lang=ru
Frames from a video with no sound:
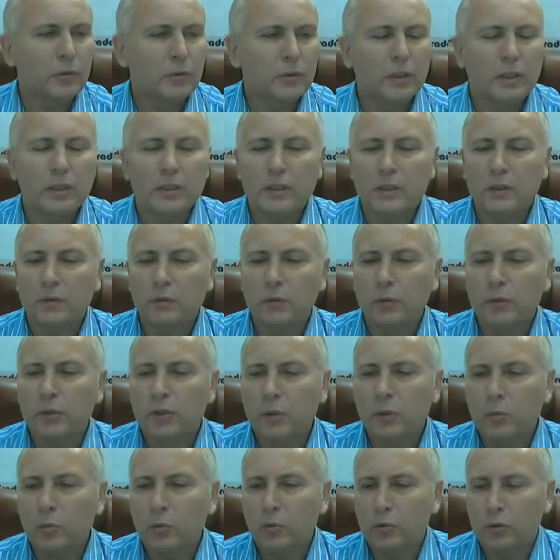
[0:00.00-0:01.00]
взгляд,
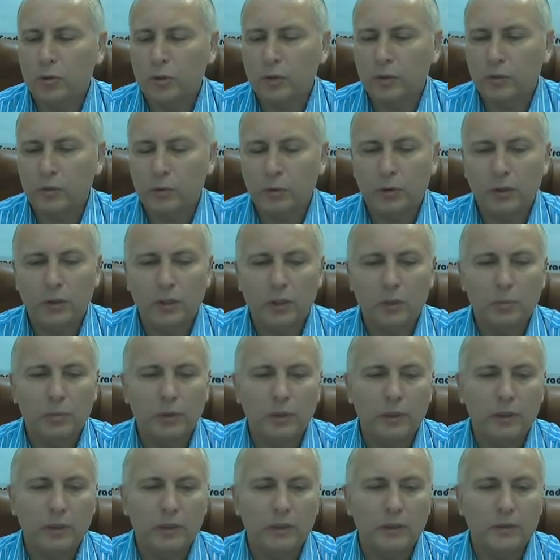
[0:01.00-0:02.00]
сегодня можно. Все-таки
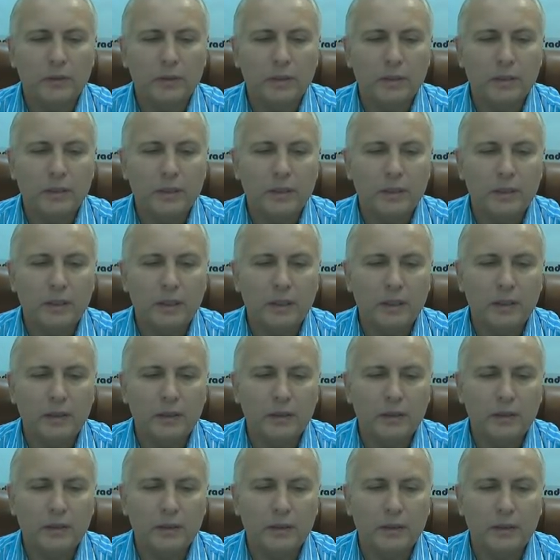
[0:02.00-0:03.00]
плохих новостей нет,
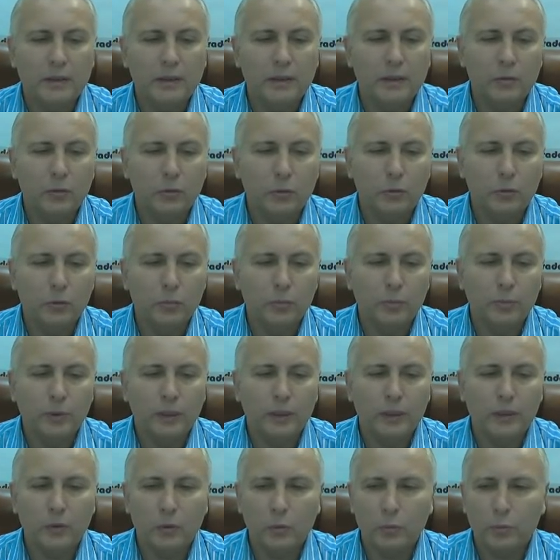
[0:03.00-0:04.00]
и он
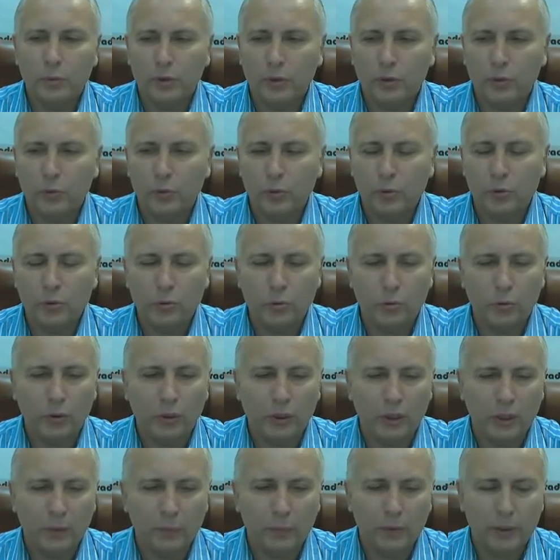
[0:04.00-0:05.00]
поэтому потихонечку
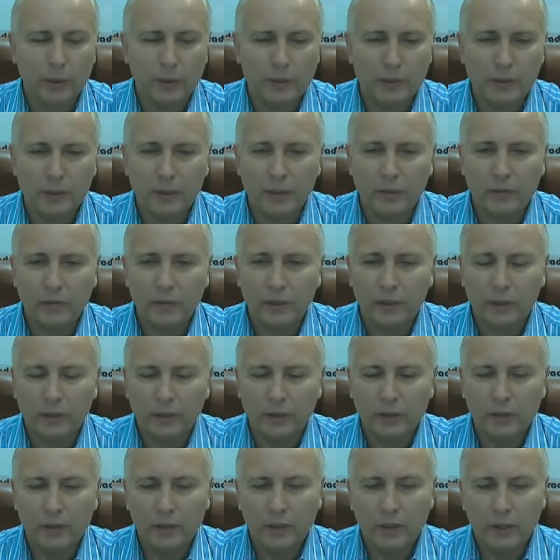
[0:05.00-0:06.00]
карабкается
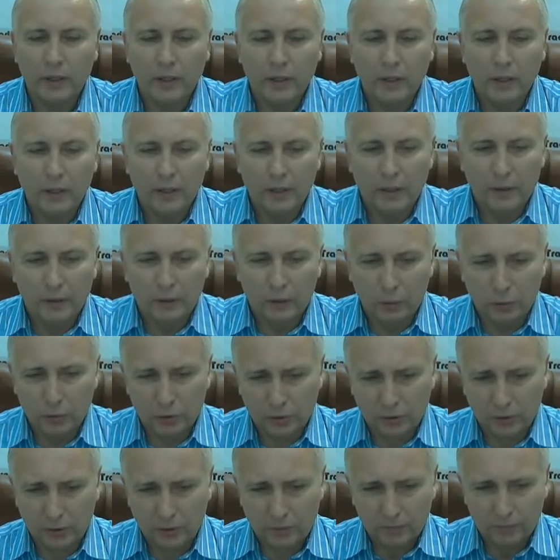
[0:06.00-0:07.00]
наверх.
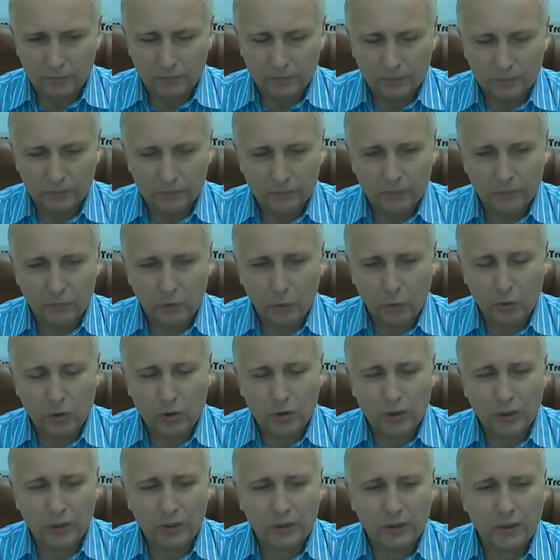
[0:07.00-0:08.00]
Точно,
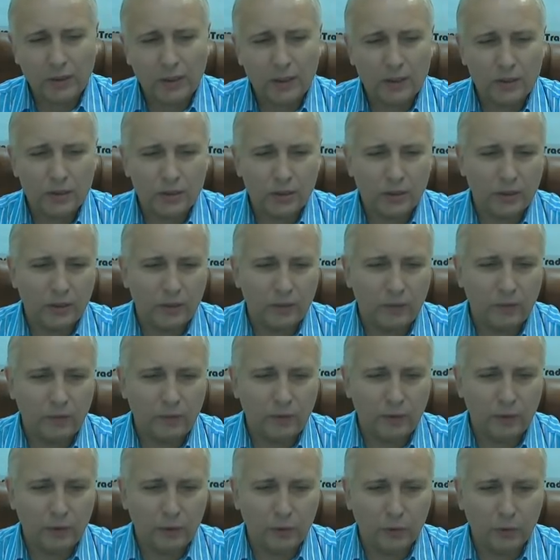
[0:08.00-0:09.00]
точно так же
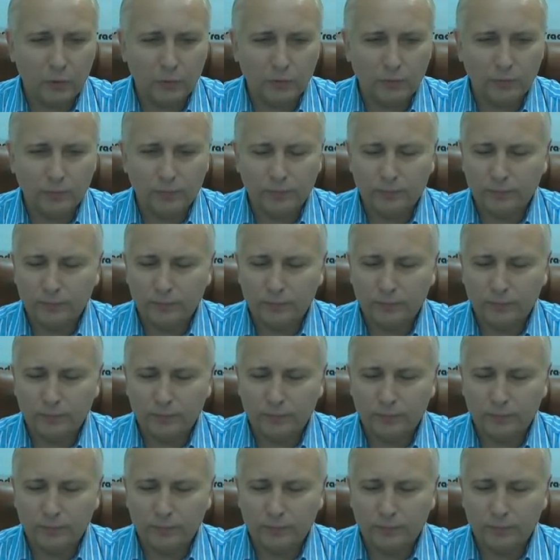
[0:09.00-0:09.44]
эфириум